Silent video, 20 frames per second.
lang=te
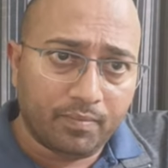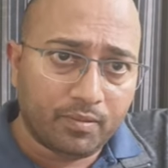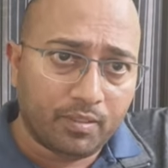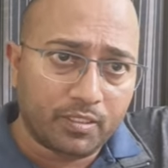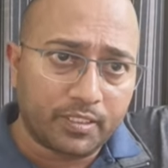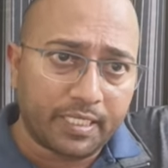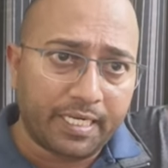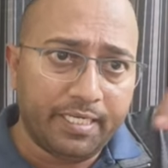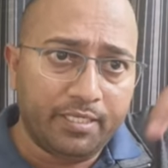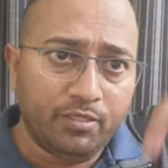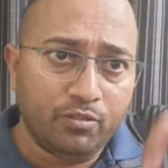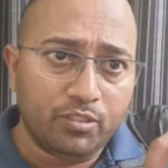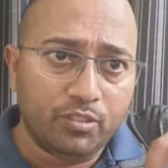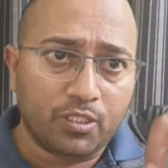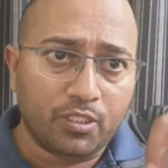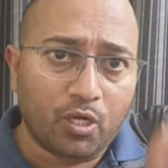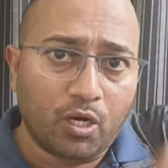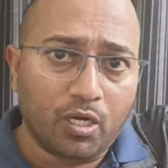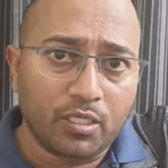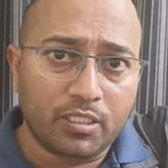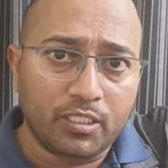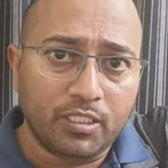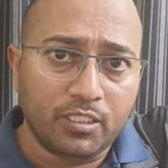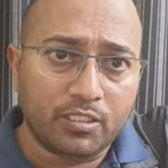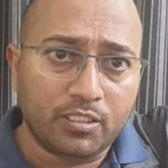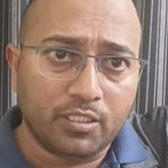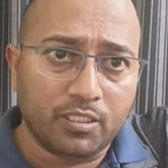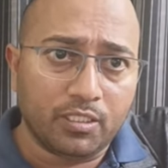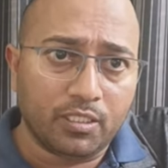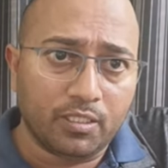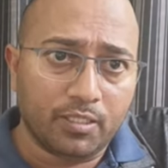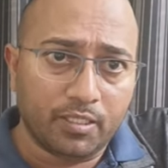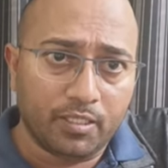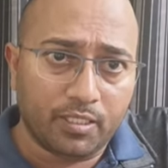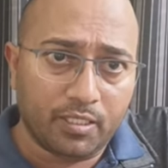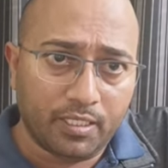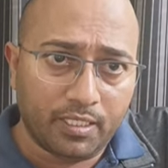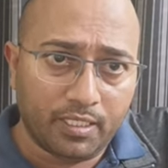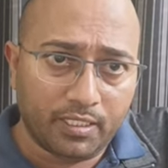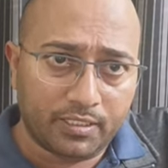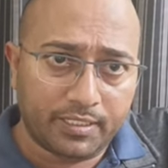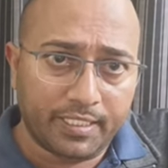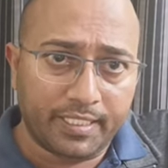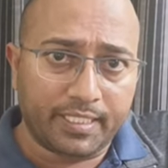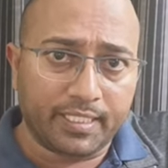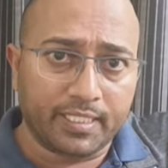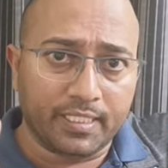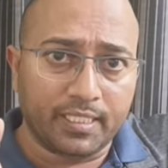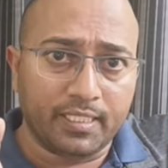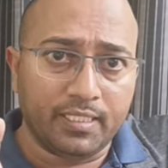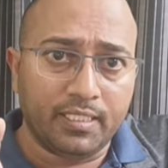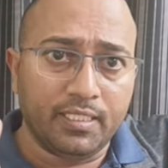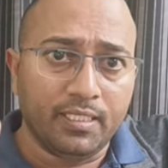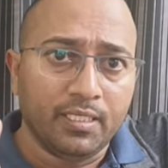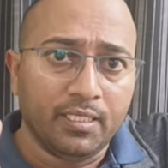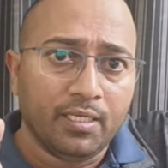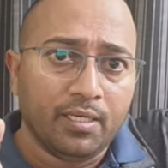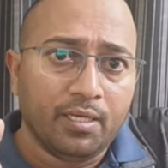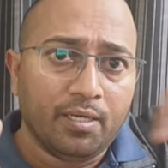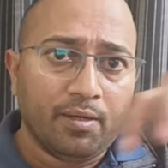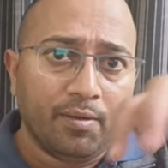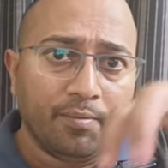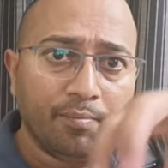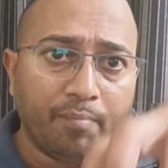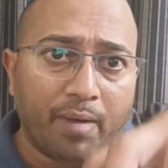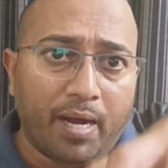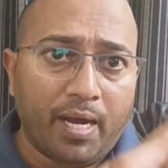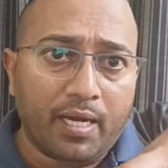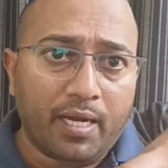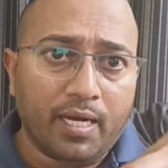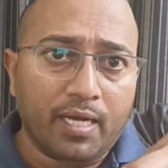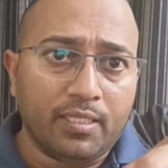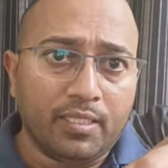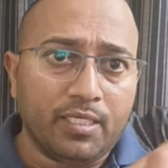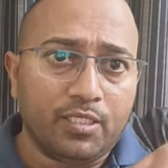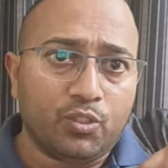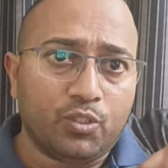సైడ్ నుంచి నార్త్ ఈస్ట్ స్టేట్ కదా ఇది బంగ్లాదేశు